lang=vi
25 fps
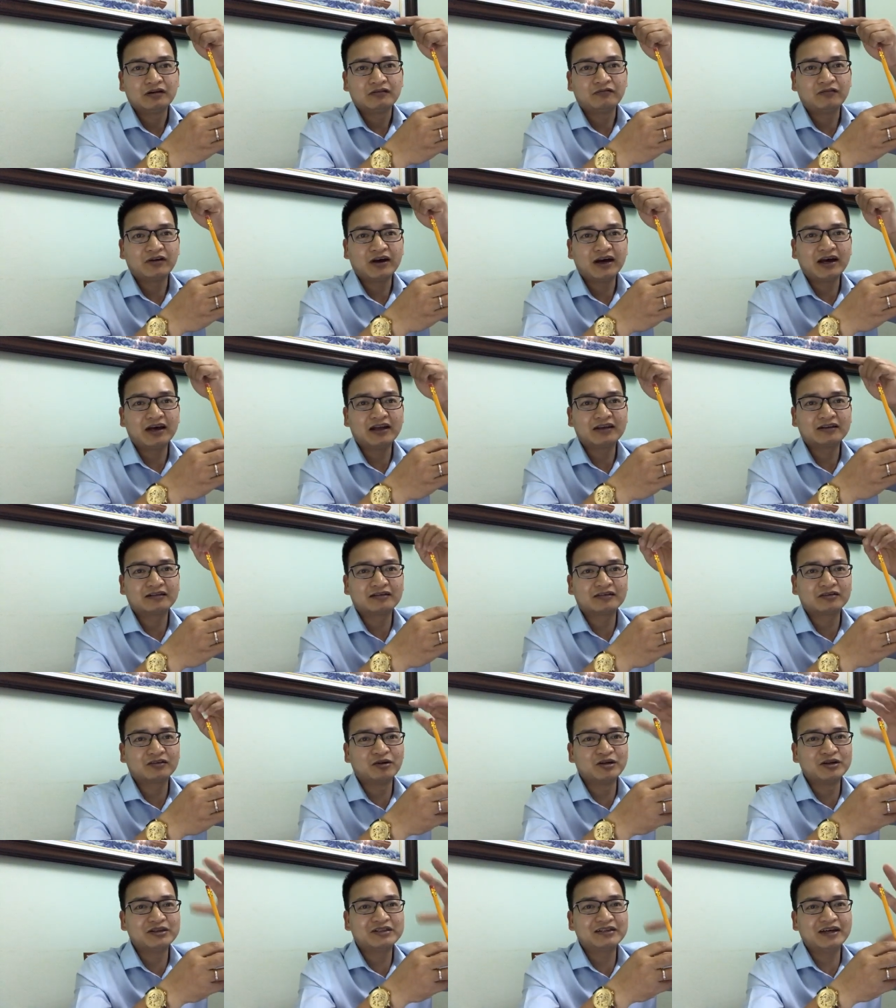và
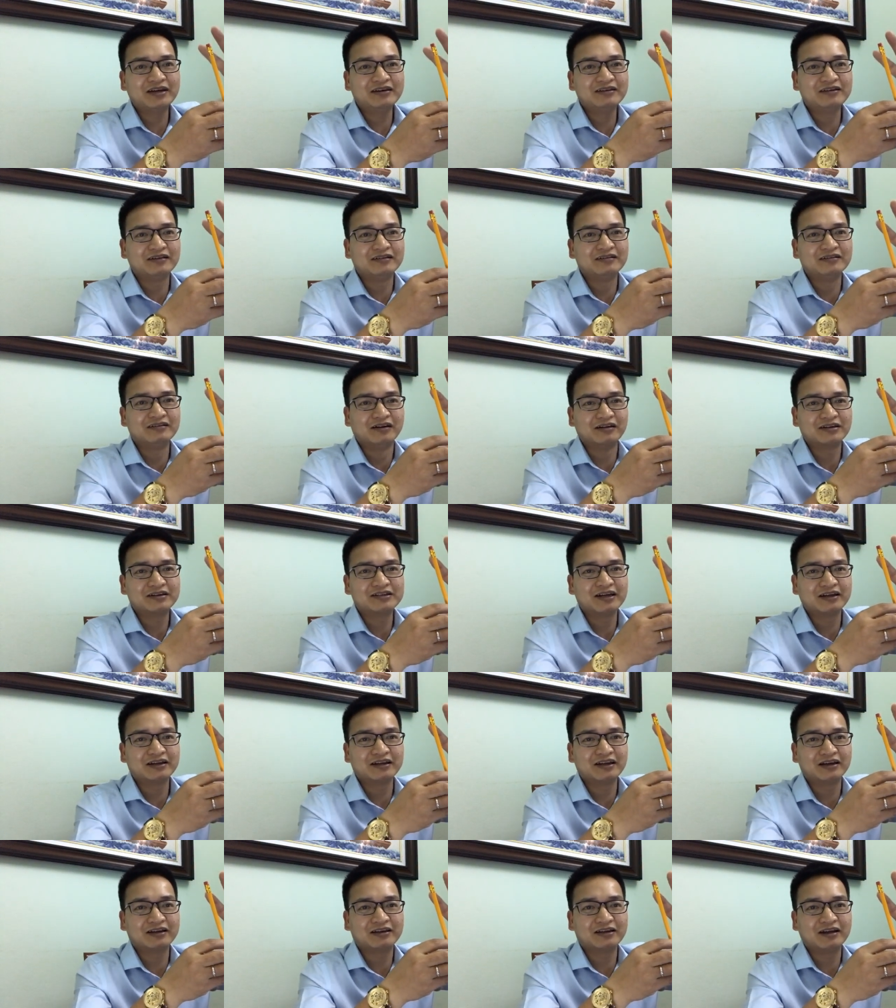tôi sẽ được hưởng
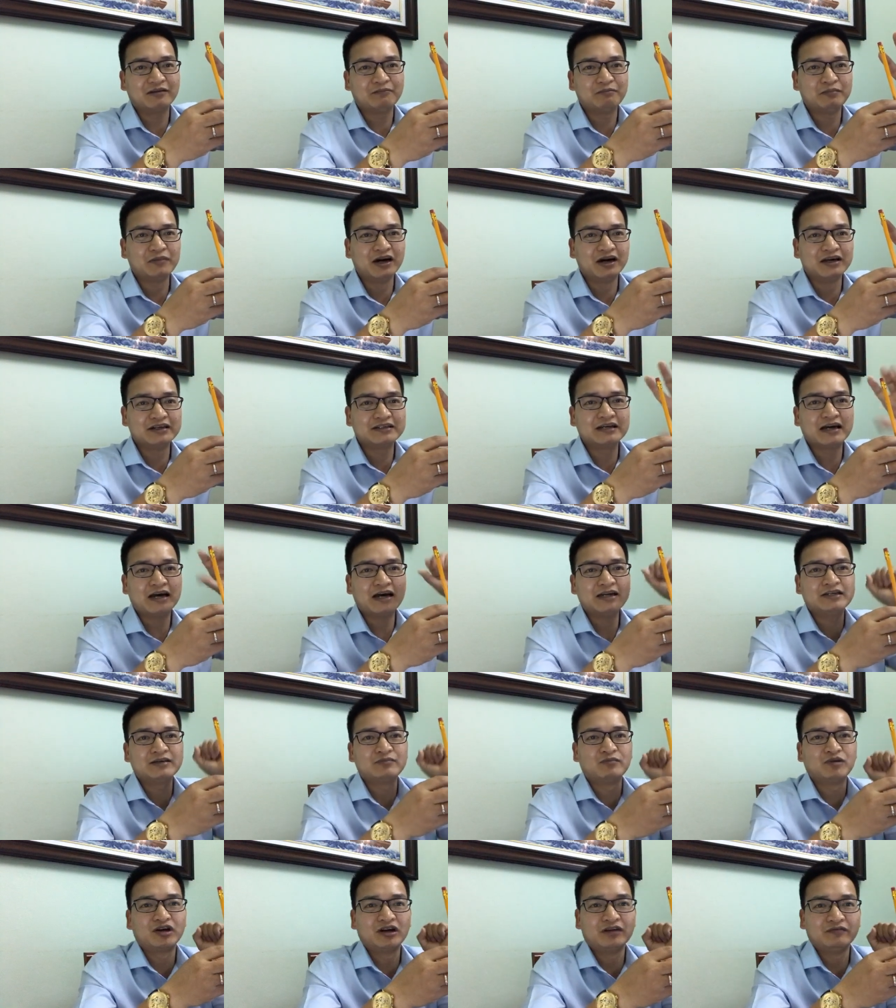chênh lệch là 10 giá
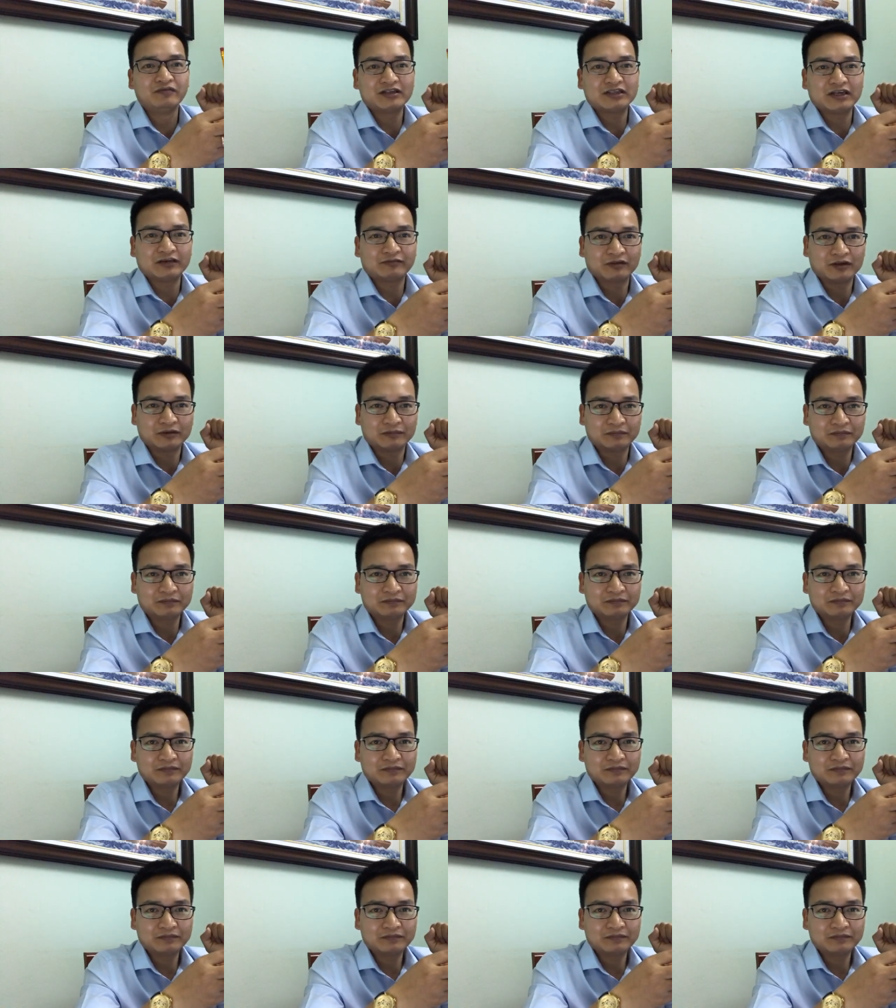trên một đơn vị sản phẩm.